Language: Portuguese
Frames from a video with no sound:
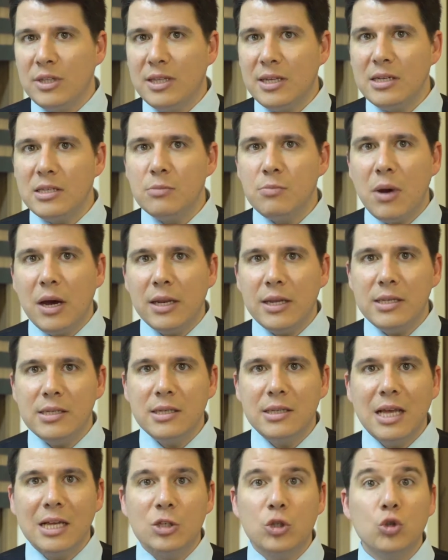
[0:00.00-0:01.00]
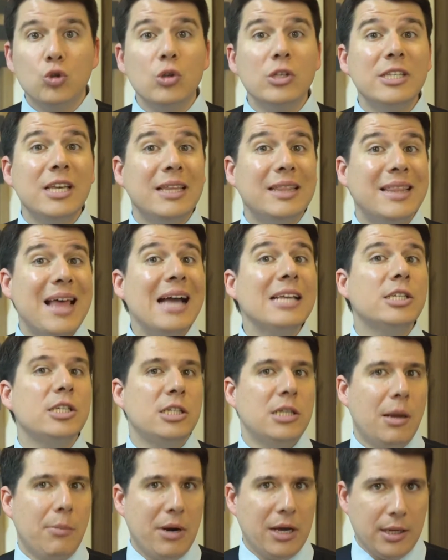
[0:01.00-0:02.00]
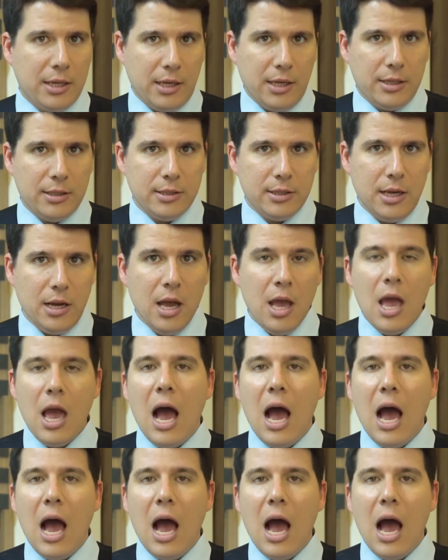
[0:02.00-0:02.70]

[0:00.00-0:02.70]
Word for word: transparência da sociedade dinamarquesa.